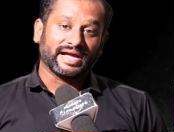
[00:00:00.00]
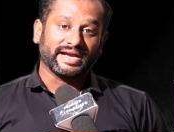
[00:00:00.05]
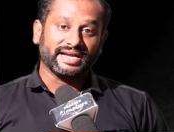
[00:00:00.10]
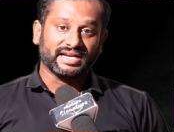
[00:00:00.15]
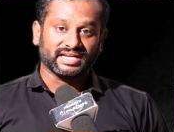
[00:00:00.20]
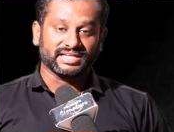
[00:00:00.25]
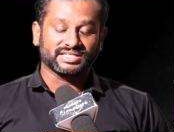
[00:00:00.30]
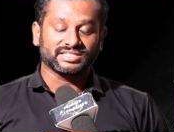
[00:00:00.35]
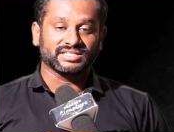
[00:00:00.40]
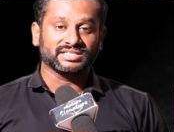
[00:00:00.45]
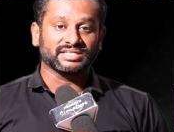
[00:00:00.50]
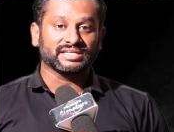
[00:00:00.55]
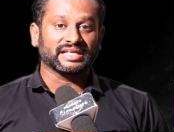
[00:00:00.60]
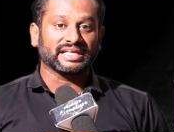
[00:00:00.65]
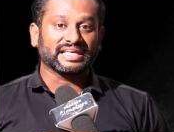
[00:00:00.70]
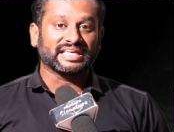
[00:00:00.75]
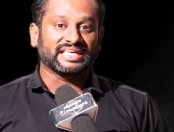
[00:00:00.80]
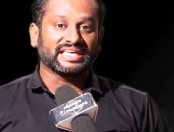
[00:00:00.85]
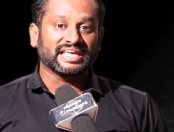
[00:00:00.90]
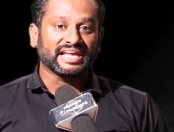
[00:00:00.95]
ஹைட்ரஜன்
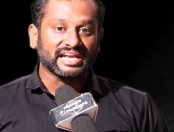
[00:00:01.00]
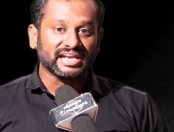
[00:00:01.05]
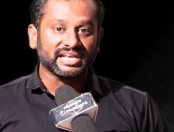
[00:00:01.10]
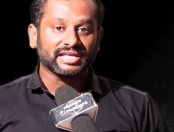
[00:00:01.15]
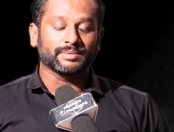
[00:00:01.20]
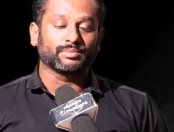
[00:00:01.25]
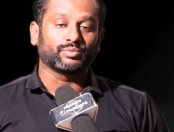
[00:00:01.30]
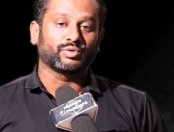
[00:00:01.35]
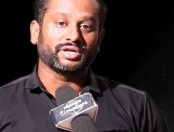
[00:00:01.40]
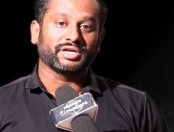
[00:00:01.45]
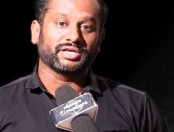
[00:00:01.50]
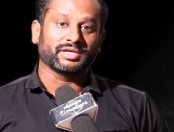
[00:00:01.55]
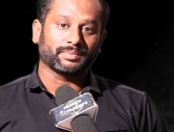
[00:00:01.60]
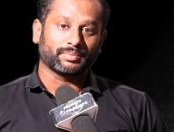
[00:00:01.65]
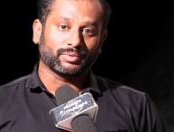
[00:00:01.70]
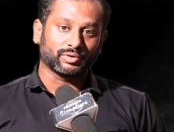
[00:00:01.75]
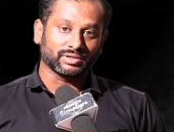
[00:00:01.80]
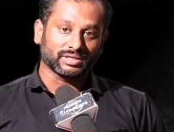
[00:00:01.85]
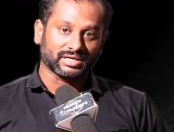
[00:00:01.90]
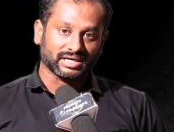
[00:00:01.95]
ஹீலியம் உள்ளிட்ட
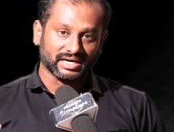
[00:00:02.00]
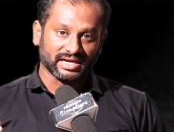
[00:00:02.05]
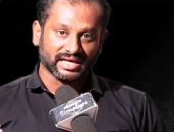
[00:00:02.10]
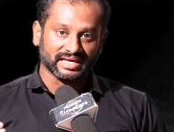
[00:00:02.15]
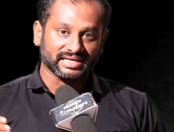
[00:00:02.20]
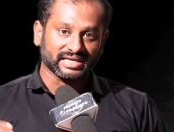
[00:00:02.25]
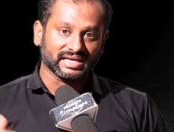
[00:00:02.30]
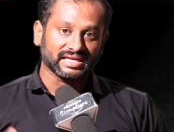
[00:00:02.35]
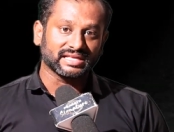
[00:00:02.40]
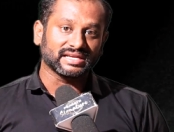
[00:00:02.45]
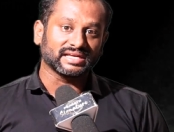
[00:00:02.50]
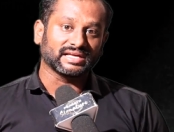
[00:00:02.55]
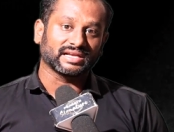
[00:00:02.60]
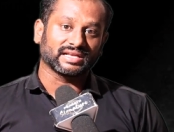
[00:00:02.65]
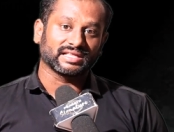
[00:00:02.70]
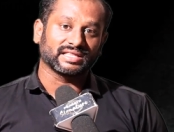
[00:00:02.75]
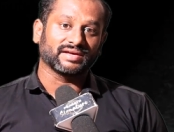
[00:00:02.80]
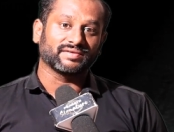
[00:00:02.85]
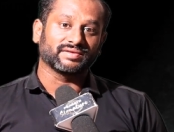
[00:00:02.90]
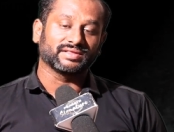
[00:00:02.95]
பொருட்கள்லாம் இங்கே
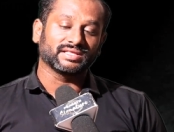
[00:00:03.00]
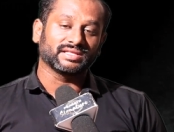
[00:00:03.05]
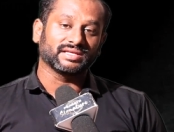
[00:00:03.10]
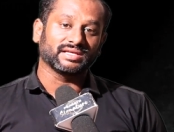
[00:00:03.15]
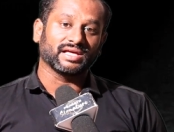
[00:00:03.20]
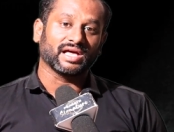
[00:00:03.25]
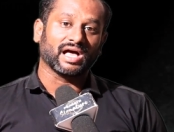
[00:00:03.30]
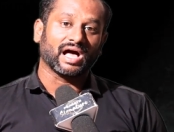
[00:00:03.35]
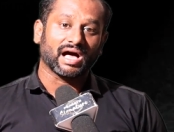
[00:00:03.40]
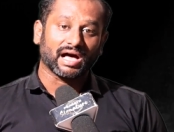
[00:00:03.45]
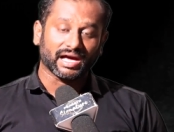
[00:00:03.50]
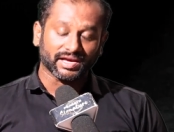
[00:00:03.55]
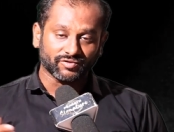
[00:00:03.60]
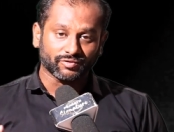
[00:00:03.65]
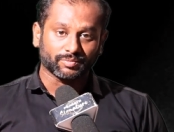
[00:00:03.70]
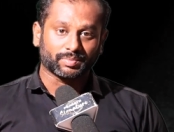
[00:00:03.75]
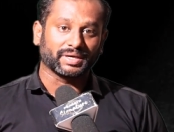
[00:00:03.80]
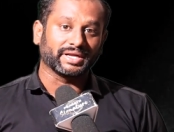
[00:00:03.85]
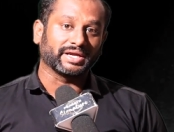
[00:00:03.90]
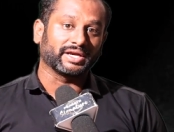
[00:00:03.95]
இருக்கிறத வந்து
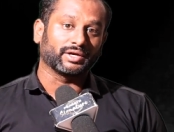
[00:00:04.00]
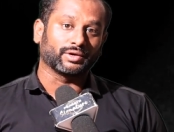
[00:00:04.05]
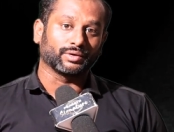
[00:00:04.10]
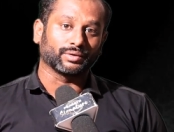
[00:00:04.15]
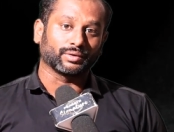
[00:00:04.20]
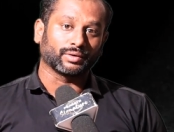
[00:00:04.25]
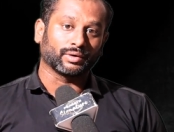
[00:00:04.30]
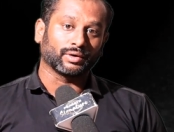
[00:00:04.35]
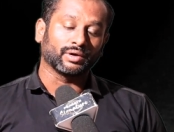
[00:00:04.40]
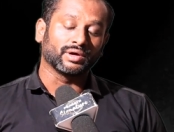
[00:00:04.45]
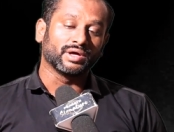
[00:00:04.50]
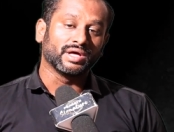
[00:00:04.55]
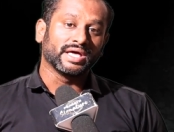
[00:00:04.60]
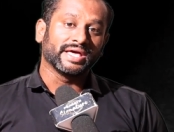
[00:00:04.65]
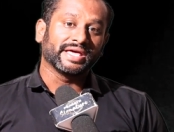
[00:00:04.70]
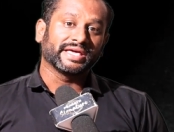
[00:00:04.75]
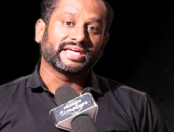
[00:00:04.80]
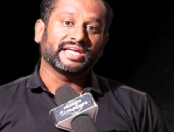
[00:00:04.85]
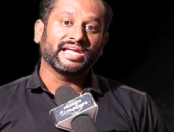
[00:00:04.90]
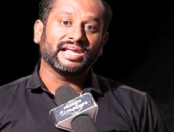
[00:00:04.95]
ஆய்வு பண்ணிக்கிட்டு இருக்கோம்
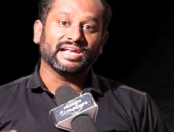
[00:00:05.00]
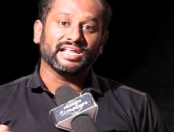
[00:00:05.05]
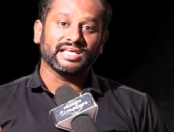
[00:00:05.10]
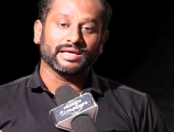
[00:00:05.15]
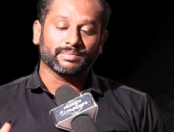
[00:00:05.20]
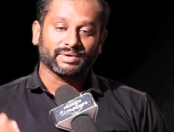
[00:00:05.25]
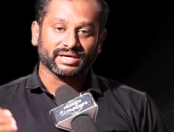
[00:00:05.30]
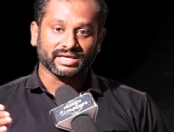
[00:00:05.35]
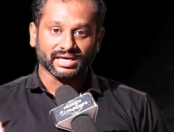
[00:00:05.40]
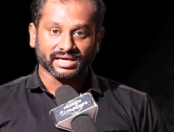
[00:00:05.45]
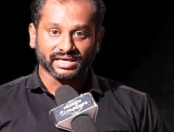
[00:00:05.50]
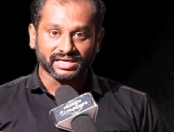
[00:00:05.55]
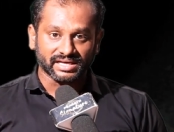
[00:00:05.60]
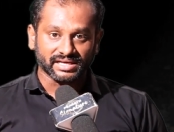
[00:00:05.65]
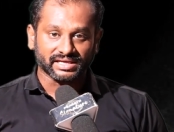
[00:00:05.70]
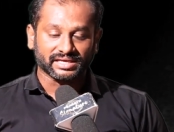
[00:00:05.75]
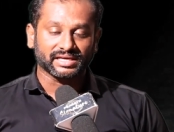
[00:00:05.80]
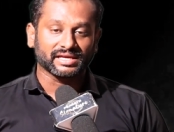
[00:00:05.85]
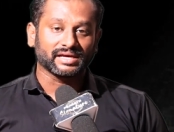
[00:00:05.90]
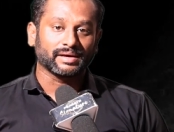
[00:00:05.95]
ஹீலியம் அங்கே
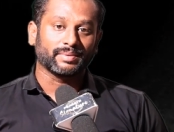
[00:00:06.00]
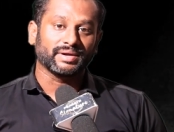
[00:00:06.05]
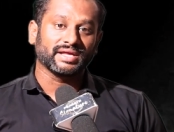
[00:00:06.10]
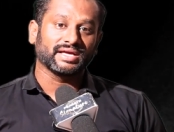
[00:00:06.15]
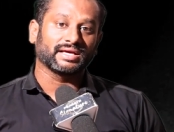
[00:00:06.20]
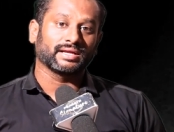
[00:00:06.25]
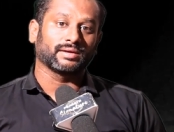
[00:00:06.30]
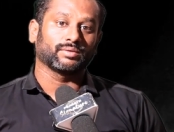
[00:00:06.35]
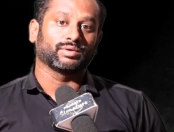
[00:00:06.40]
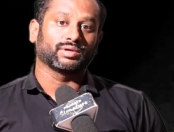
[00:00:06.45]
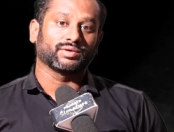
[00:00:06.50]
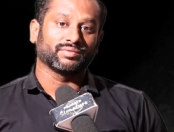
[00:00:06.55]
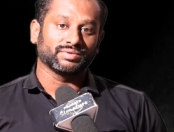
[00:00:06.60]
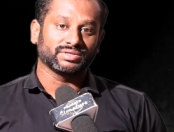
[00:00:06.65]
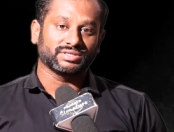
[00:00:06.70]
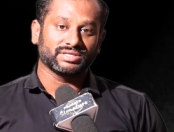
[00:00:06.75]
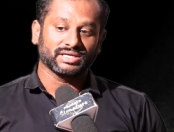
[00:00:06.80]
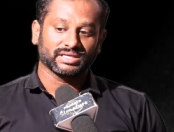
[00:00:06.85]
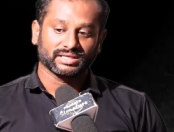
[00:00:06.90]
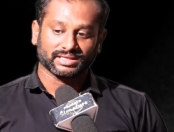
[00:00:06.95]
இருக்குது அப்படிங்கிற ஒரு
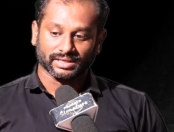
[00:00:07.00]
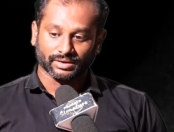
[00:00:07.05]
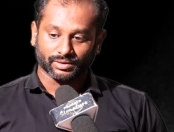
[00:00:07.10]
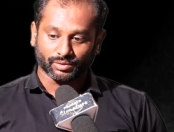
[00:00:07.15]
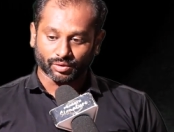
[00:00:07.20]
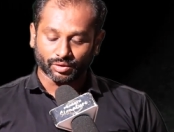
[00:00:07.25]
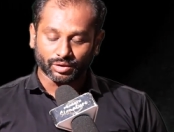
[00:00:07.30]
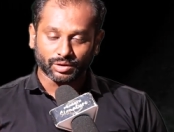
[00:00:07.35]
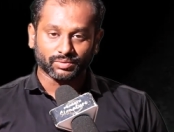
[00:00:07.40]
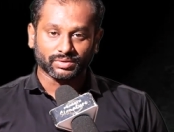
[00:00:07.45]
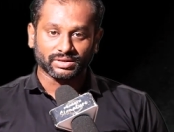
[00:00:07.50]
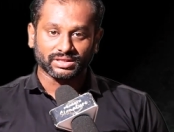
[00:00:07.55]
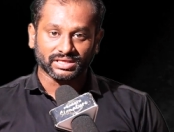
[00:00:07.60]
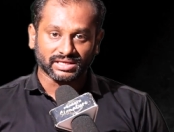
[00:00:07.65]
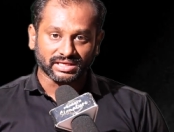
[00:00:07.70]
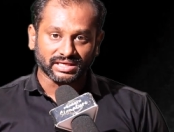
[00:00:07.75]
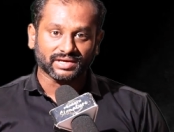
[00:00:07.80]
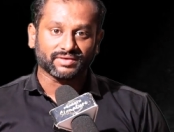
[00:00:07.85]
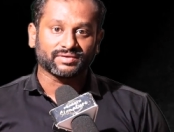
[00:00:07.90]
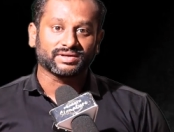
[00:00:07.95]
விஷயத்தை கொண்டு வந்து
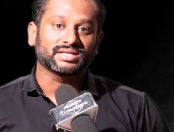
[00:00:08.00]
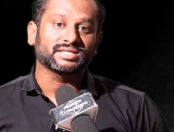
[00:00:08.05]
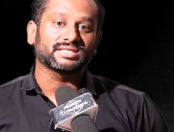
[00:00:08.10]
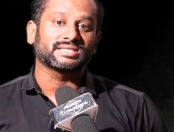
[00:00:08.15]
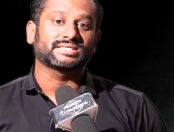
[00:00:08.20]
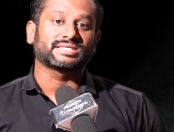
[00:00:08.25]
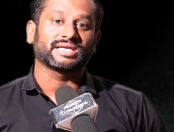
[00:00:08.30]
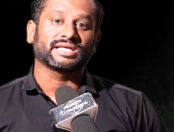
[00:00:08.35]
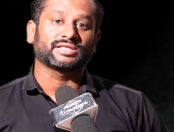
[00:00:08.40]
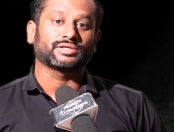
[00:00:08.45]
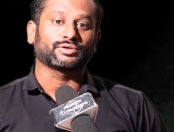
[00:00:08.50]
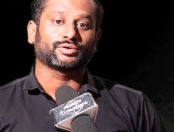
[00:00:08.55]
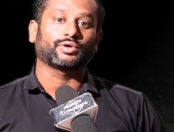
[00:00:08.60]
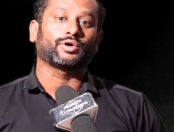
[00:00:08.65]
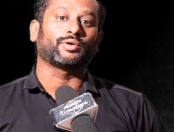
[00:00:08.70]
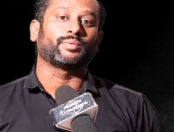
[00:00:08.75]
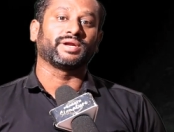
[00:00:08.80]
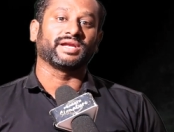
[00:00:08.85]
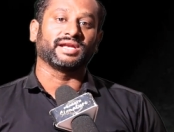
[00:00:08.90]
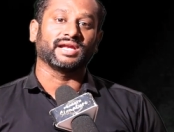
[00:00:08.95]
இங்கே வந்து
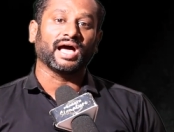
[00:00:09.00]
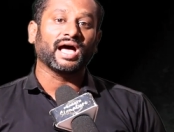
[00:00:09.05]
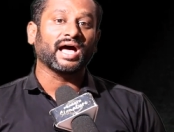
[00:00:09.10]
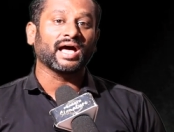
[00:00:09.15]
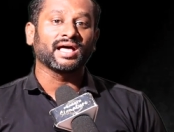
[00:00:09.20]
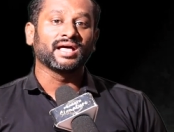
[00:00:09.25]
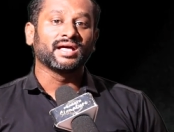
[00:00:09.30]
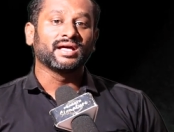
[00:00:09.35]
சேர்த்துட்டோம் அப்படின்னா